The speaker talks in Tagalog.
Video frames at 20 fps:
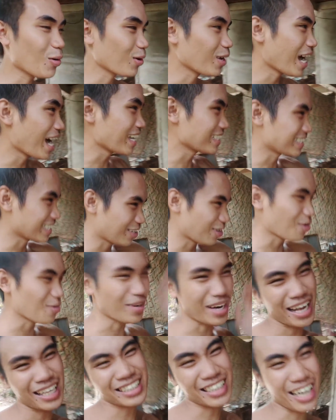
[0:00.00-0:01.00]
so guys, ano,
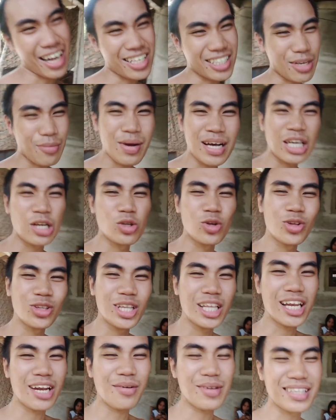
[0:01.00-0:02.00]
maraming salamat sa mga
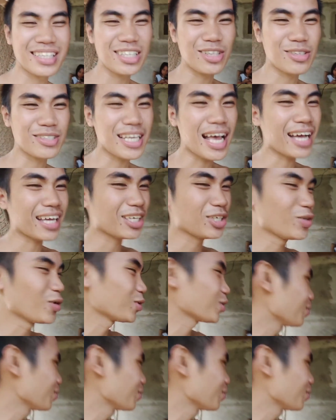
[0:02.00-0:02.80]
nanood na naman dito sa aking